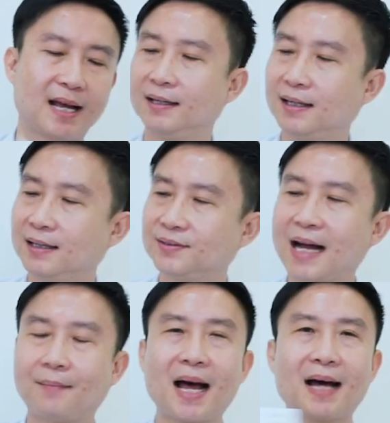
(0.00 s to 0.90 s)
ย
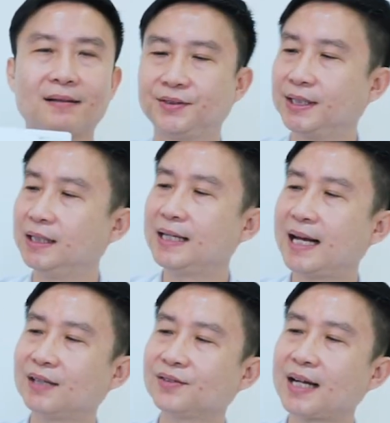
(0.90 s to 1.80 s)
สามารถซื้อใน
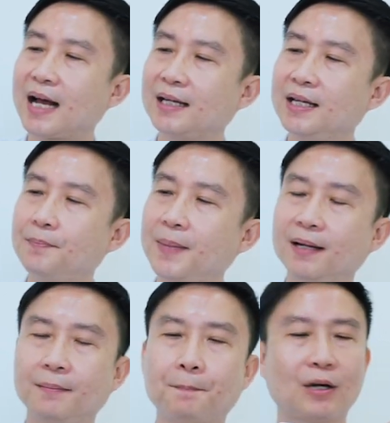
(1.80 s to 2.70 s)
ลักษณะที่เป็น